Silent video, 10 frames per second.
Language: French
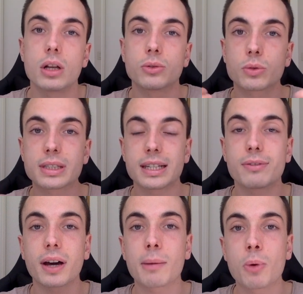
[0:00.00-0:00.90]
Donc c'est
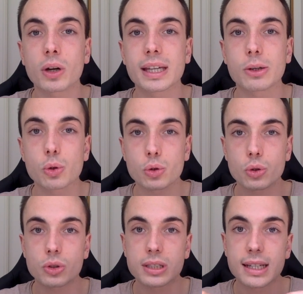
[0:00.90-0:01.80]
vraiment quelque
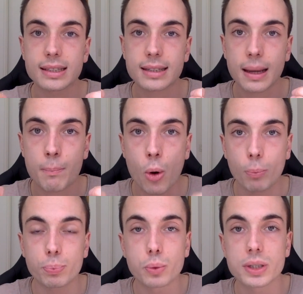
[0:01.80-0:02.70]
chose d'extrêmement
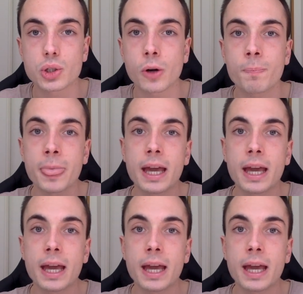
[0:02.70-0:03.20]
puissant.